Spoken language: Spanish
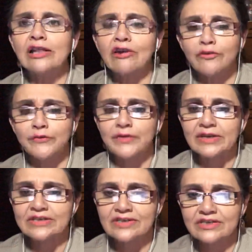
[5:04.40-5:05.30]
la
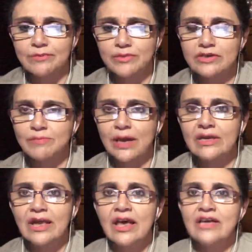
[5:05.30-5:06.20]
confianza en sí misma.
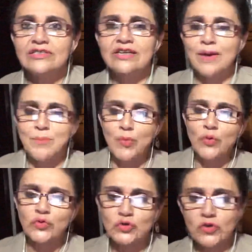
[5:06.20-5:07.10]
Se
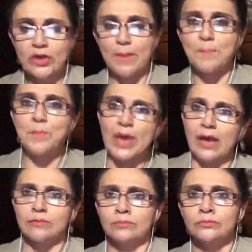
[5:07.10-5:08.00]
puso de pie,
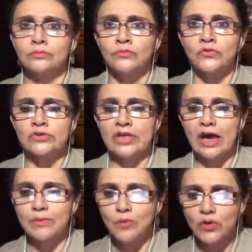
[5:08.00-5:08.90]
se
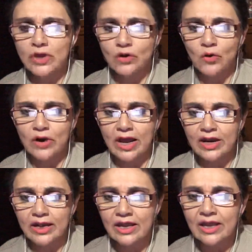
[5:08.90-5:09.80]
armó de
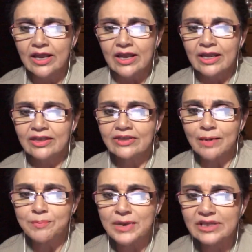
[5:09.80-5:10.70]
coraje y
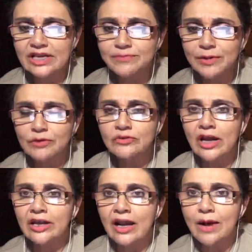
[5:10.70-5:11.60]
también aspiró una
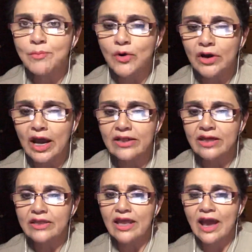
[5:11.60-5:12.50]
gran bocada
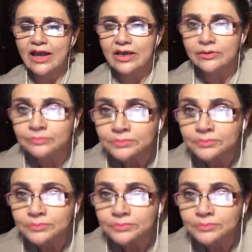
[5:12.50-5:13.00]
de aire